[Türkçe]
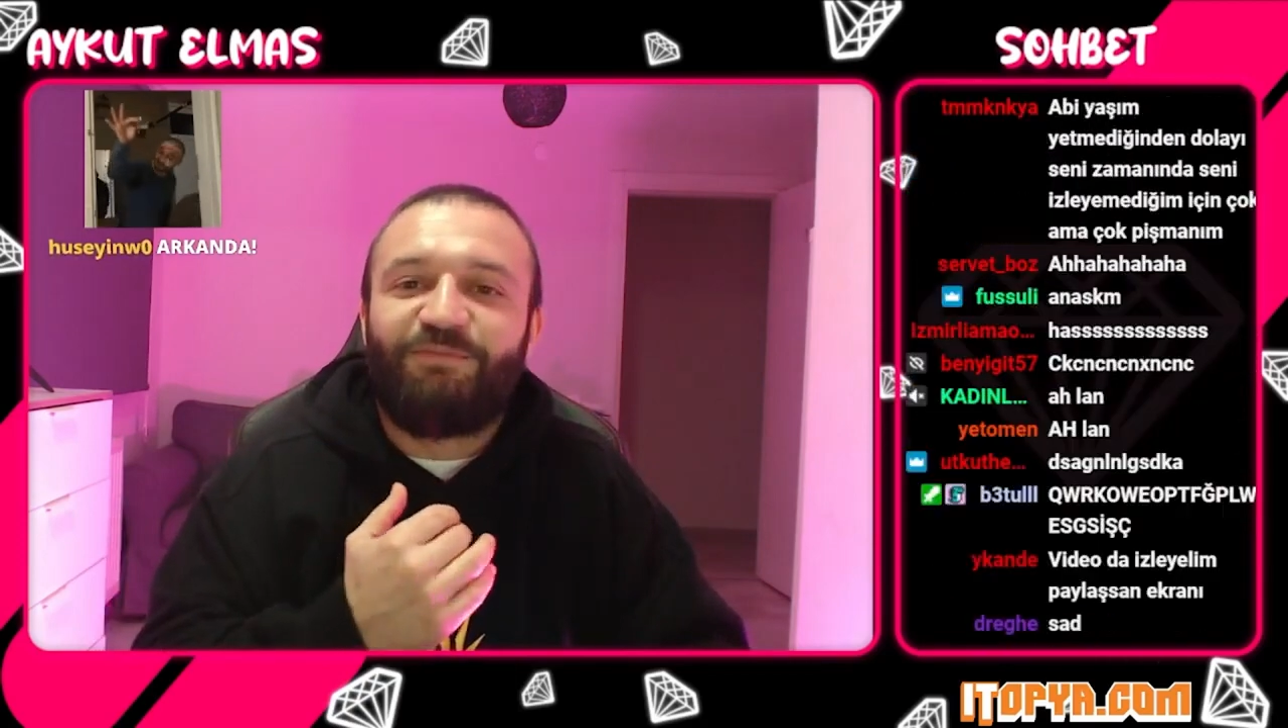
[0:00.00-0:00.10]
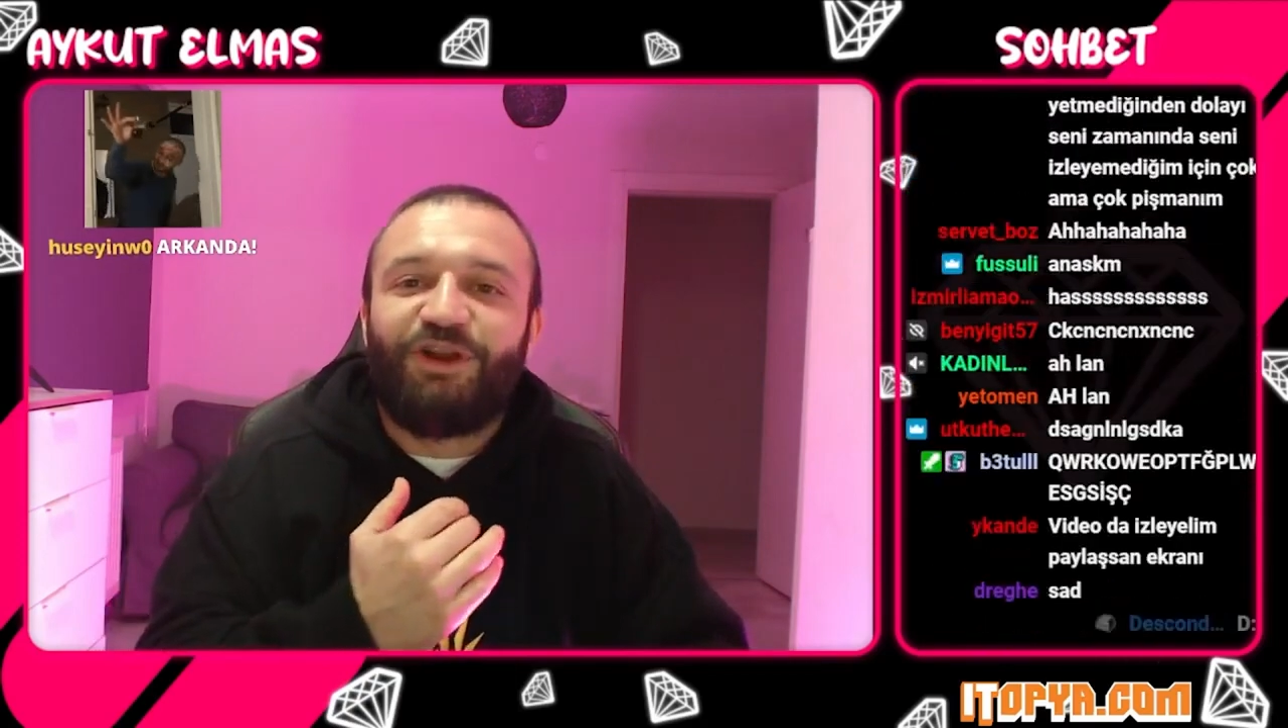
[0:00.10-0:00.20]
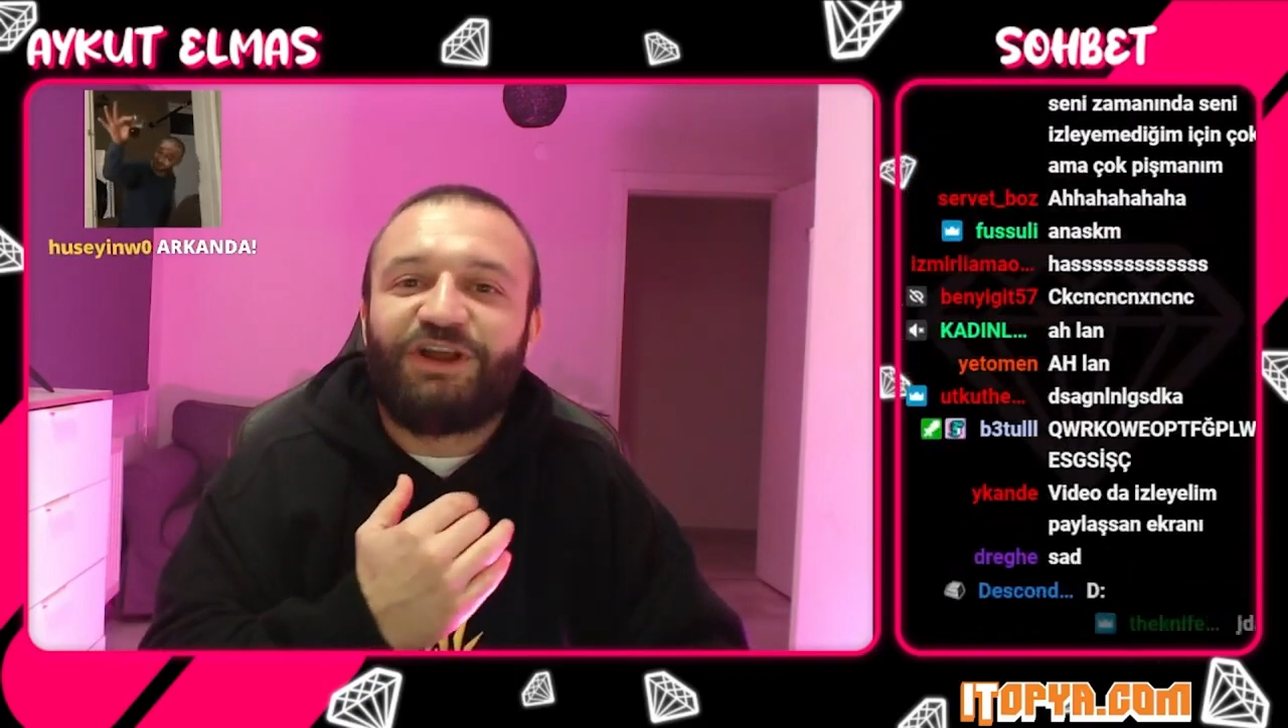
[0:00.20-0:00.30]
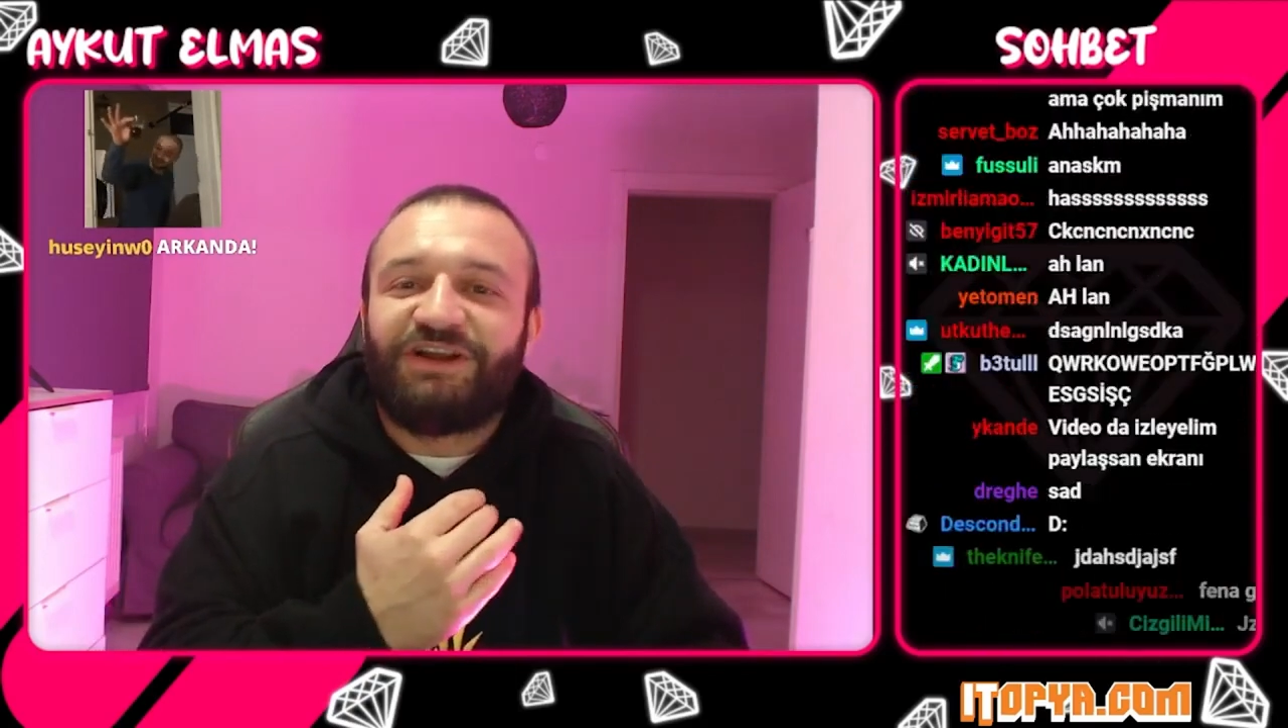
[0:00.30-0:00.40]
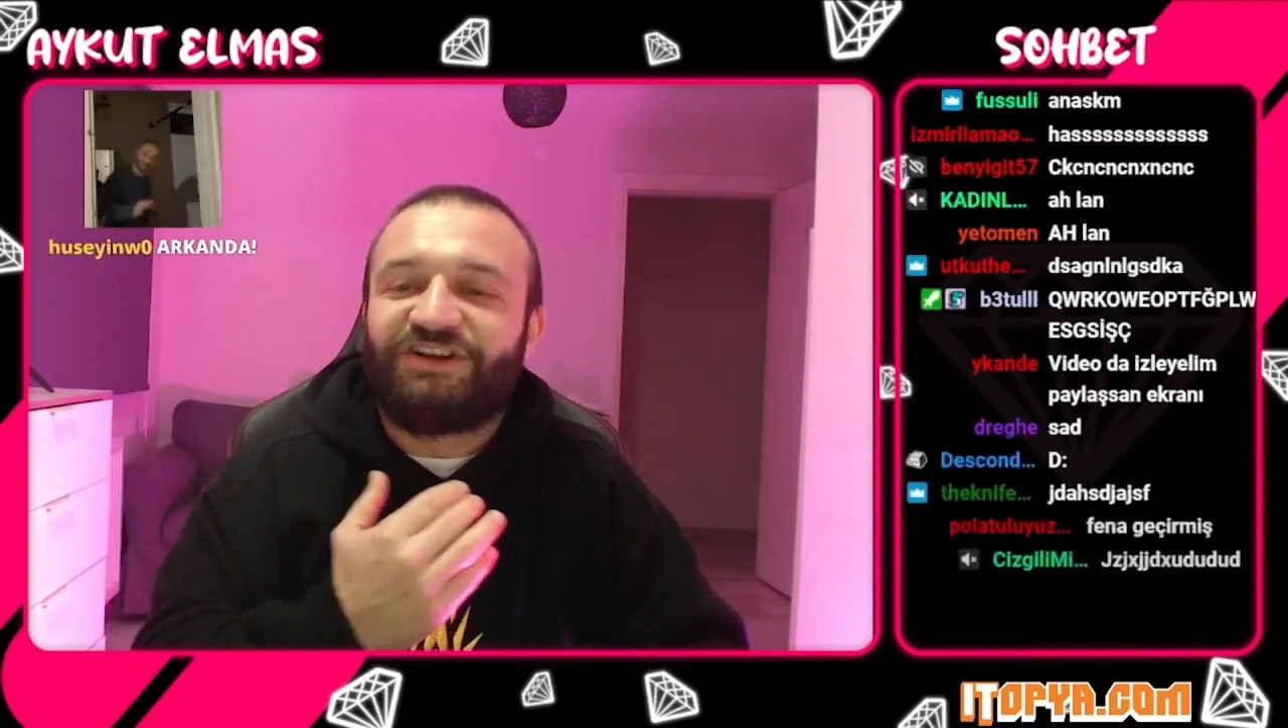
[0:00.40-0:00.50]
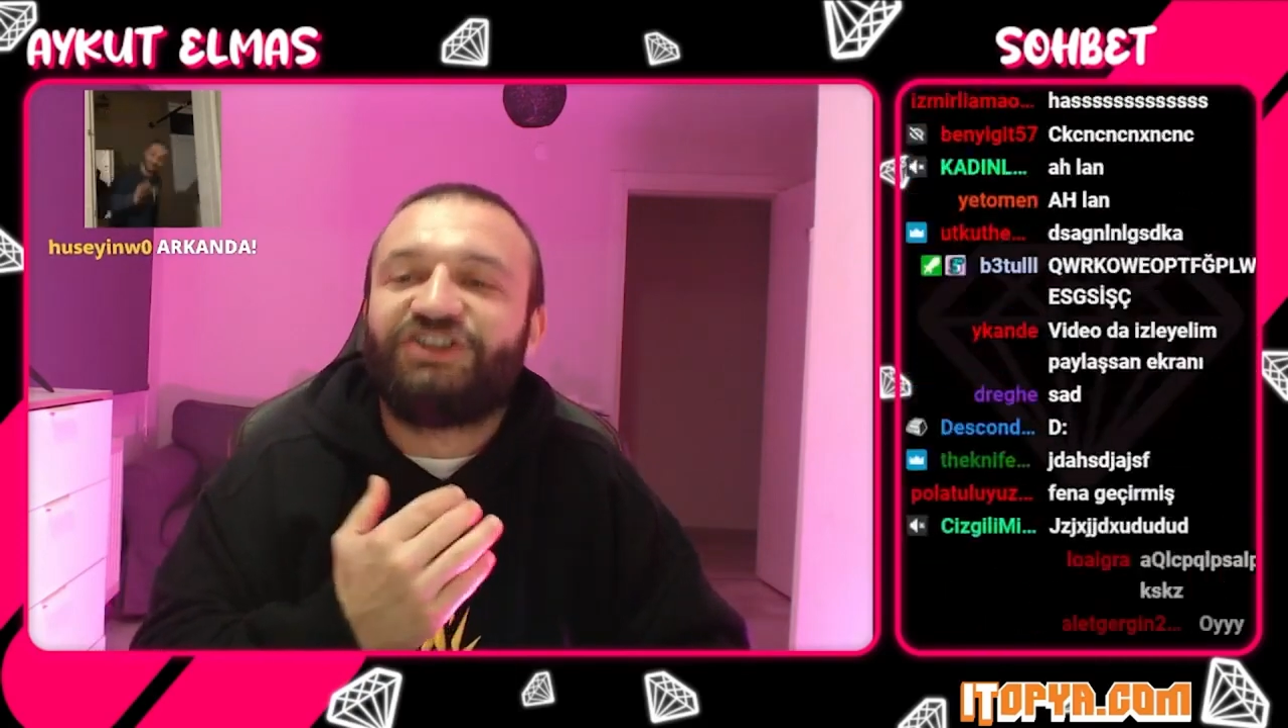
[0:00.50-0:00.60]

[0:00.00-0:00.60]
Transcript: böyle